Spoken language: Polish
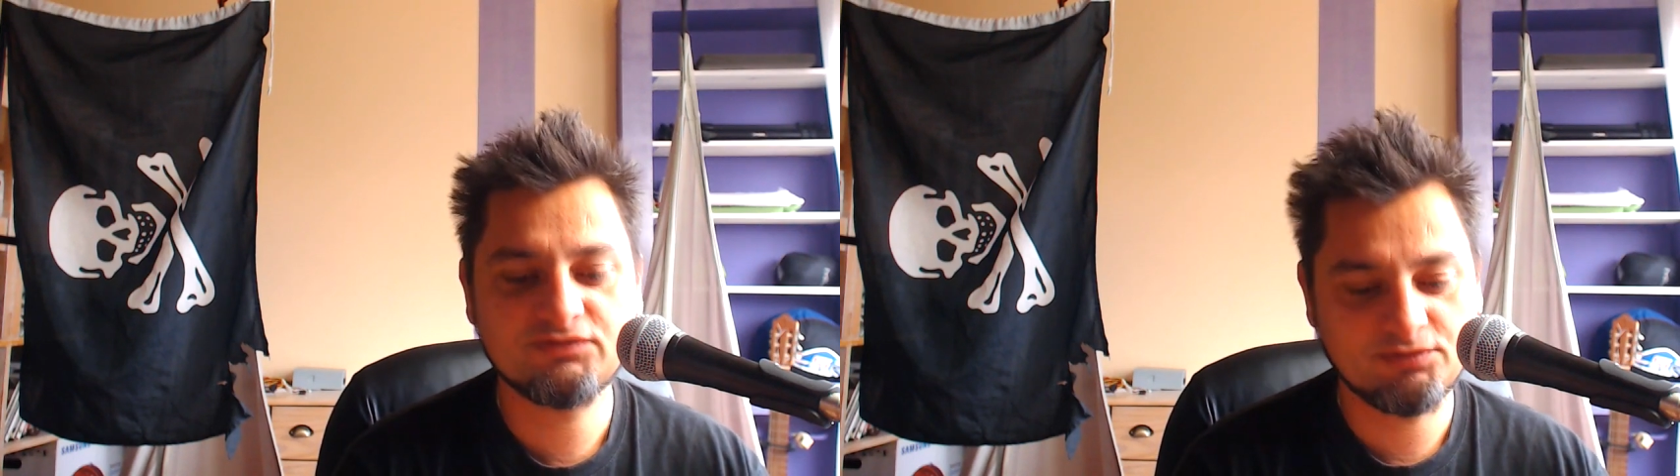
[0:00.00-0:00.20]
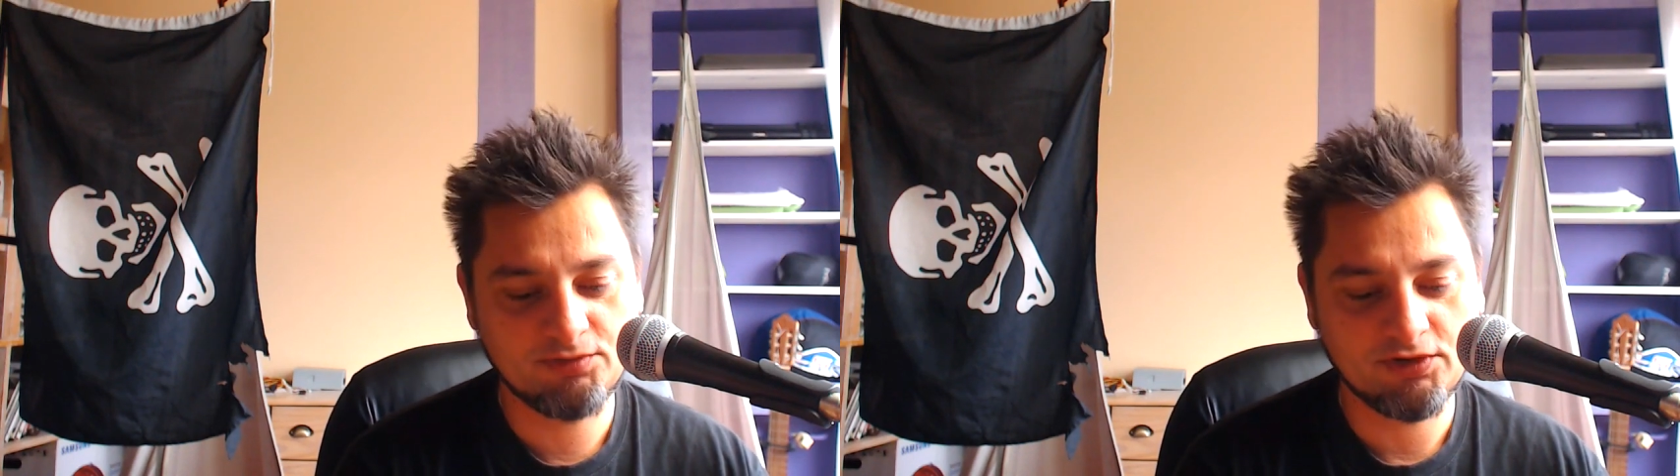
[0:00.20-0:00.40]

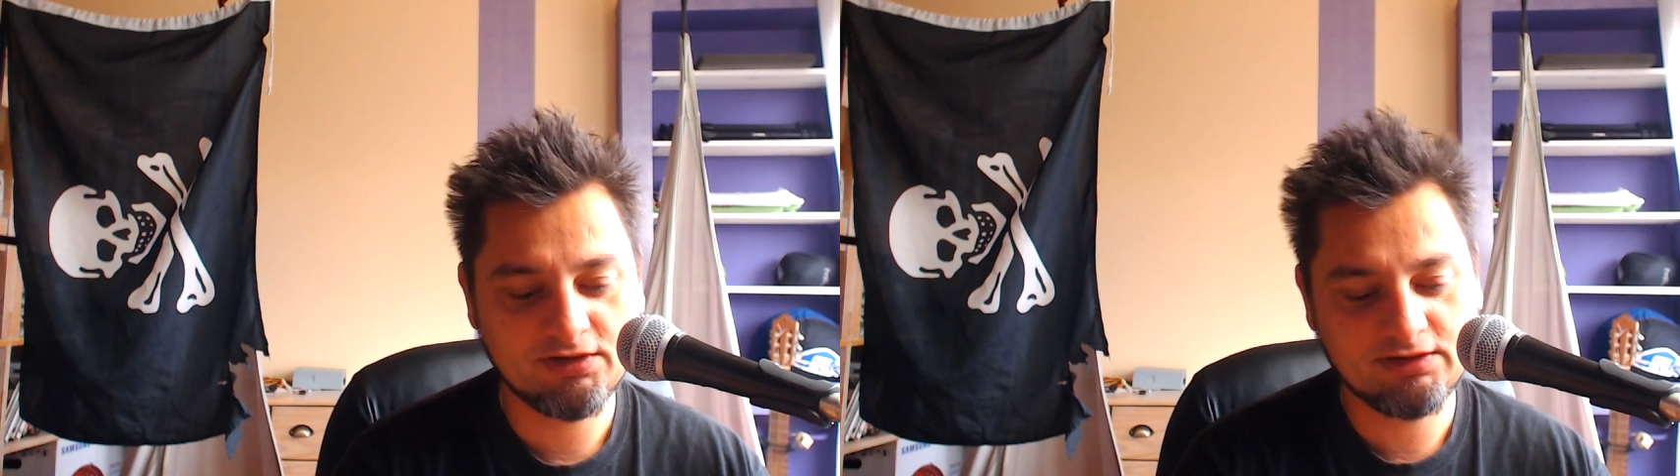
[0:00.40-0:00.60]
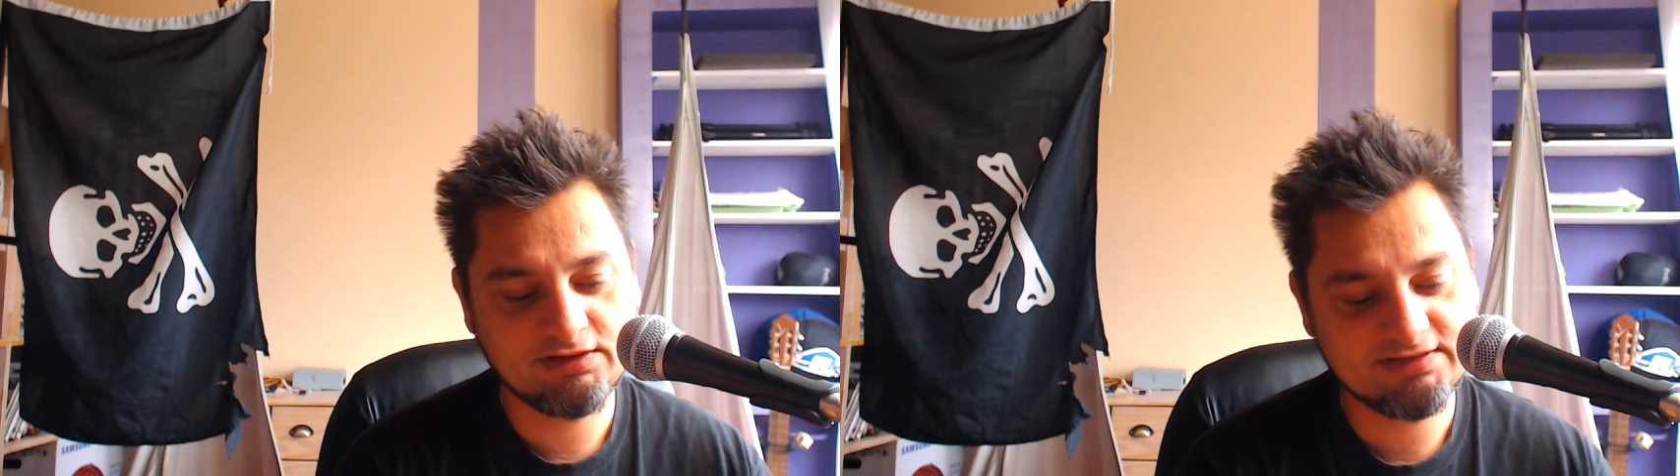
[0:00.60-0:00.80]

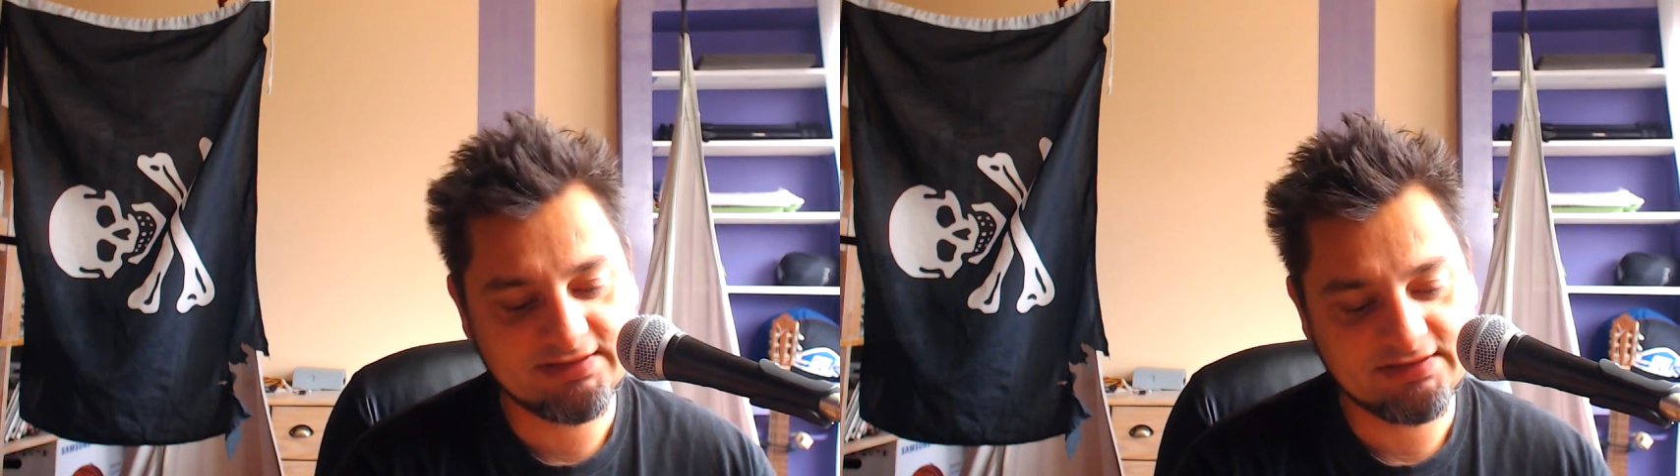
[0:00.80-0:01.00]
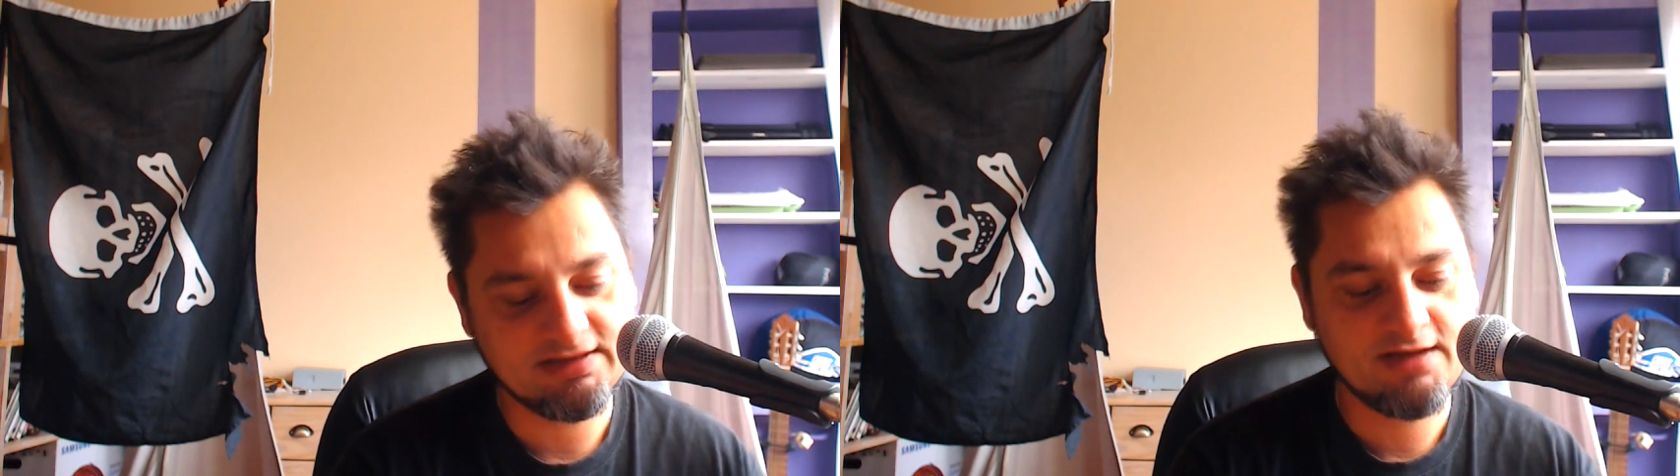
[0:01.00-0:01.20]
wybory i
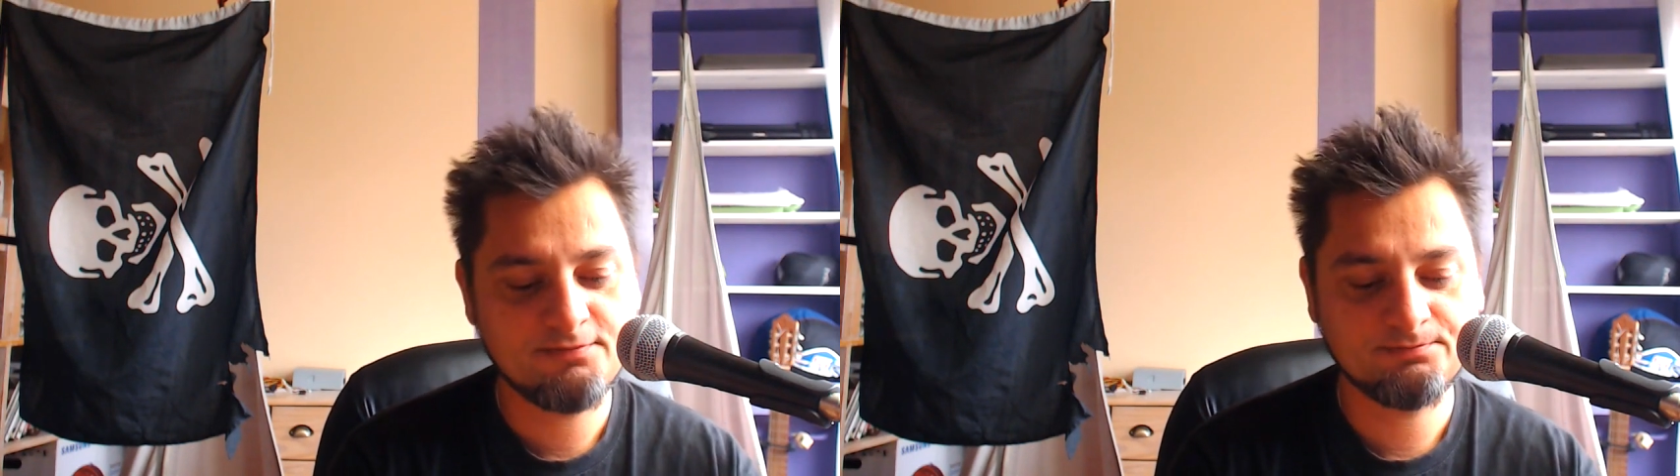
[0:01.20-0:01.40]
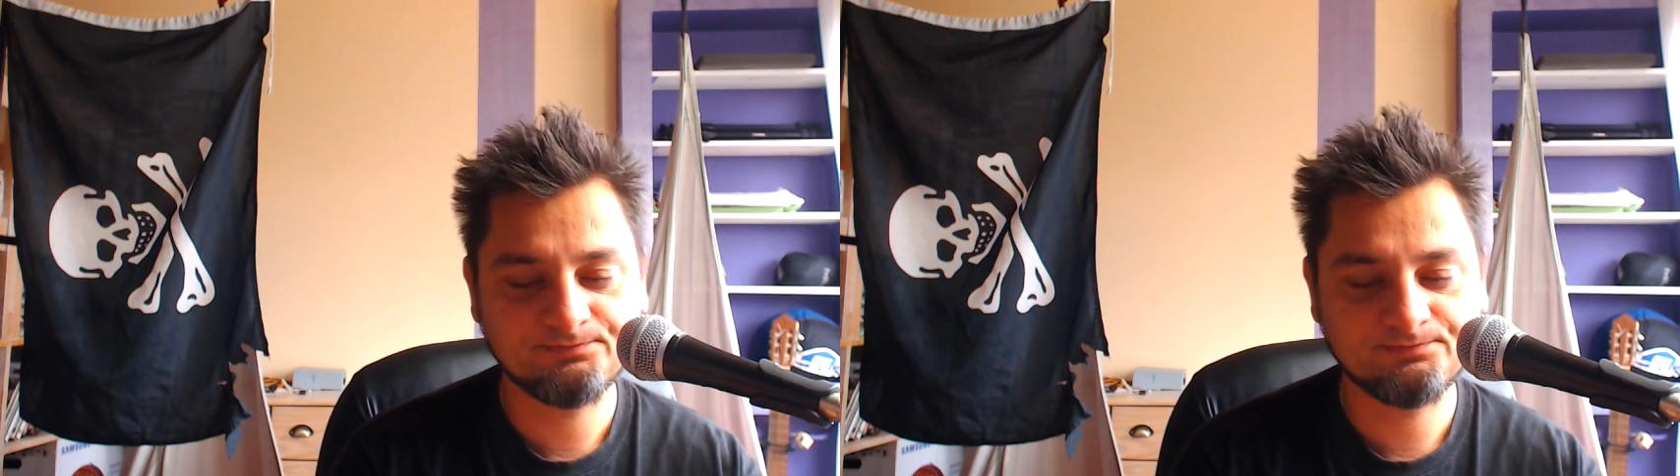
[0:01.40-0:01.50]
decyzje.